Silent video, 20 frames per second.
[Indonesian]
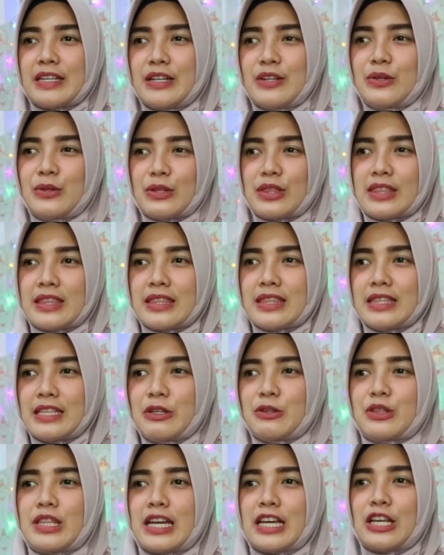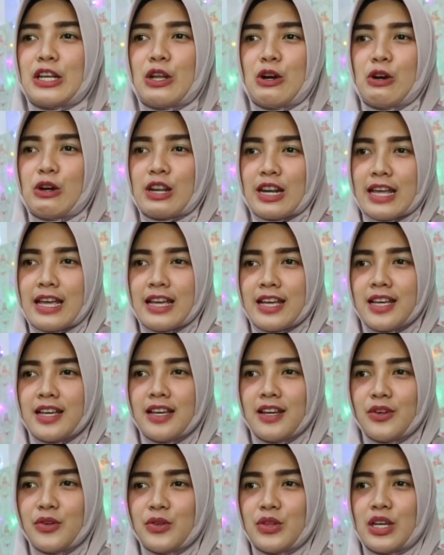ngut ngutangin
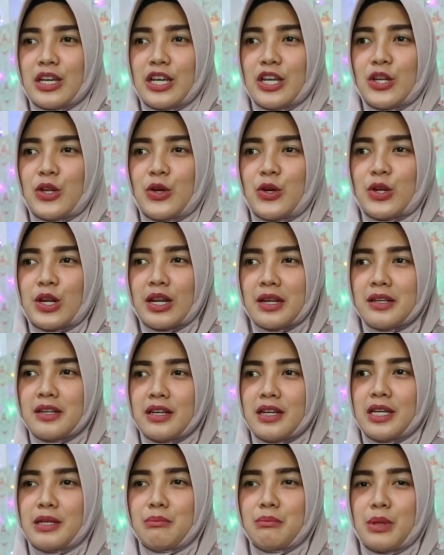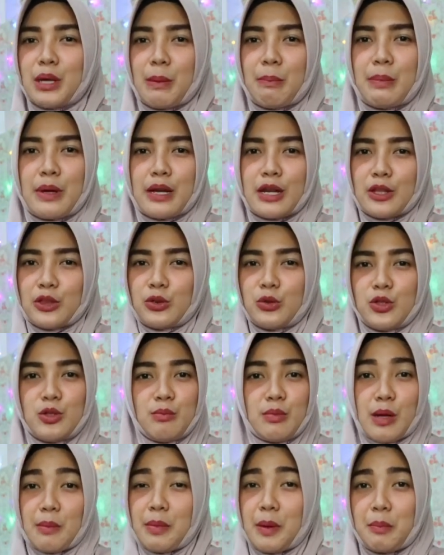orang ngutangin orang dengan berapa
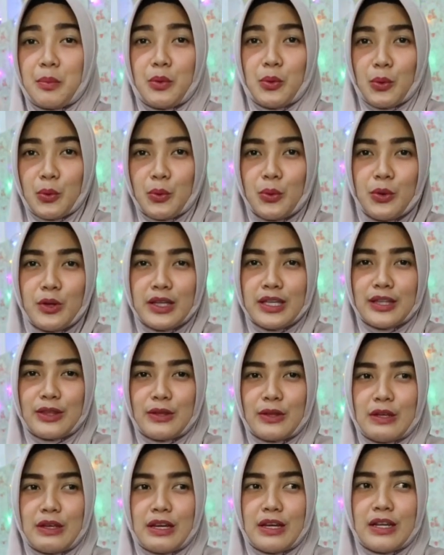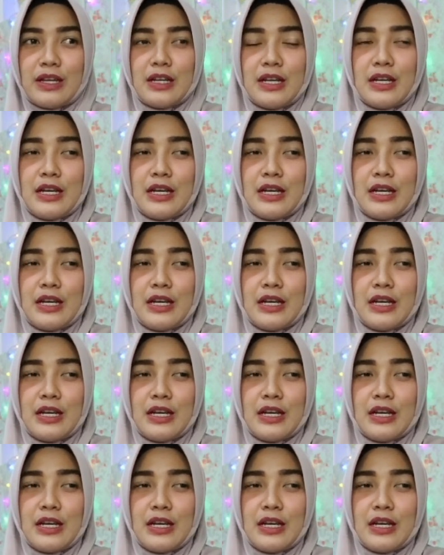ratus berapa puluh gitu ya